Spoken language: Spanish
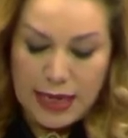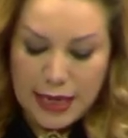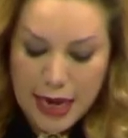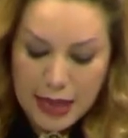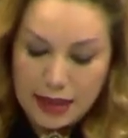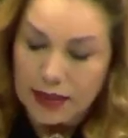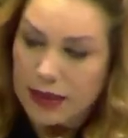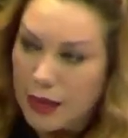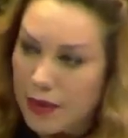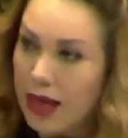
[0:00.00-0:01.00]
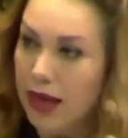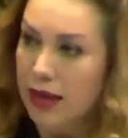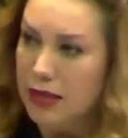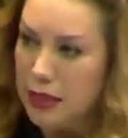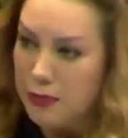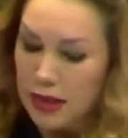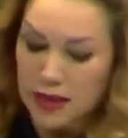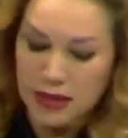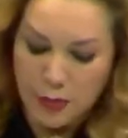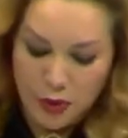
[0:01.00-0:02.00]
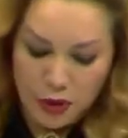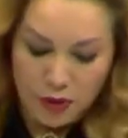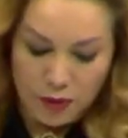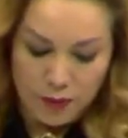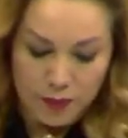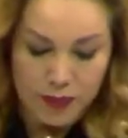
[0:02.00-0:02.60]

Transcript: y quién deba recibir ese apoyo.